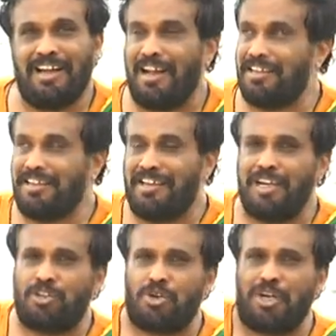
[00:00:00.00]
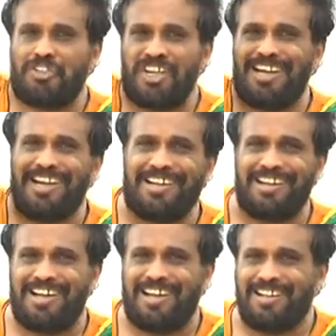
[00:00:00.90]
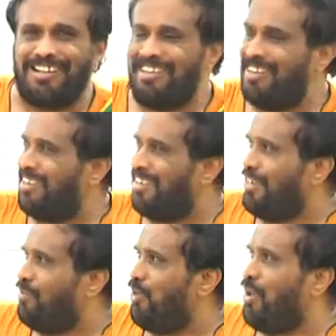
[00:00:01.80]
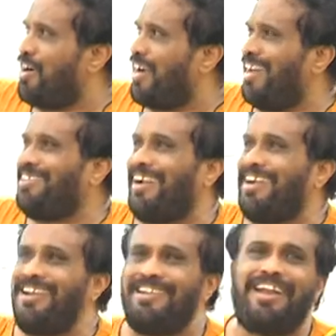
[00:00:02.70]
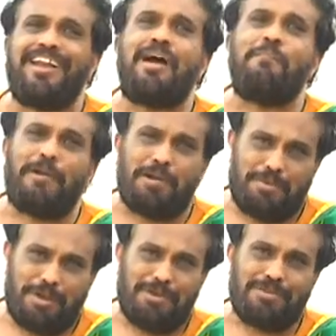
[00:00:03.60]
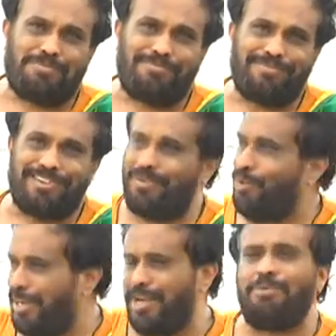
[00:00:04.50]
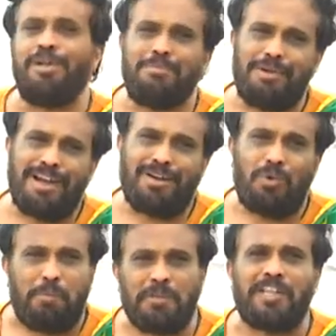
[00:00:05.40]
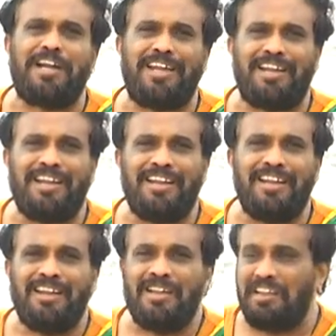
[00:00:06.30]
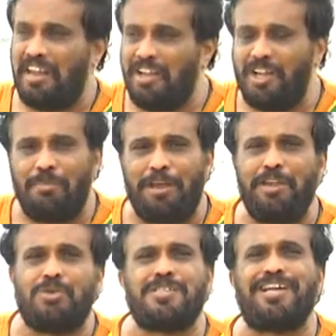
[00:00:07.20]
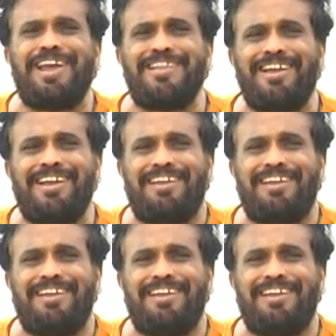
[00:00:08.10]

அந்த நீர் சுழற்சி இல்லைன்னா இவ்வளோ கடல் தண்ணி இருந்து என்ன பண்ண முடியும் குடிக்க முடியுமா உப்பு தண்ணி எதுக்குமே யூஸ் கிடையாது